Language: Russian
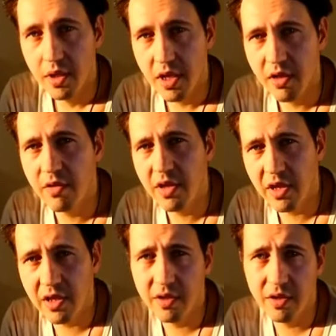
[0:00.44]
Я не
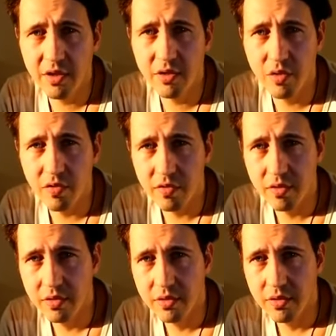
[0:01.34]
видал родных дедов.
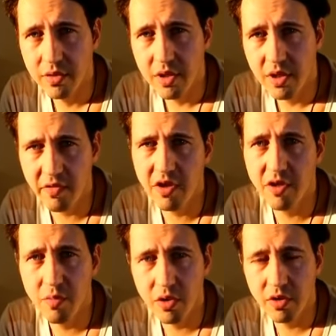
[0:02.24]
И
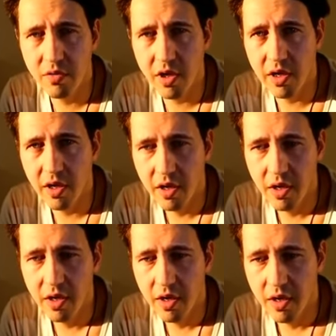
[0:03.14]
видеть мог едва ли.
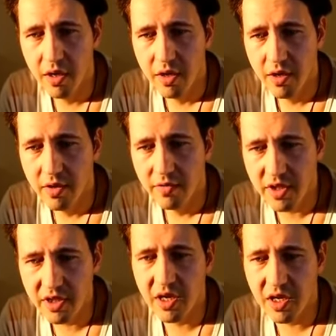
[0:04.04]

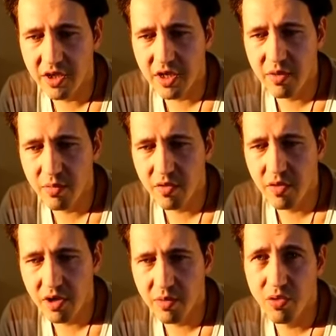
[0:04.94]
Все до рождения
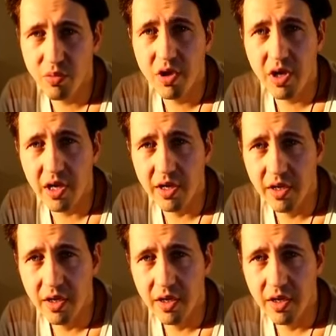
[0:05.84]
моего, они поумирали.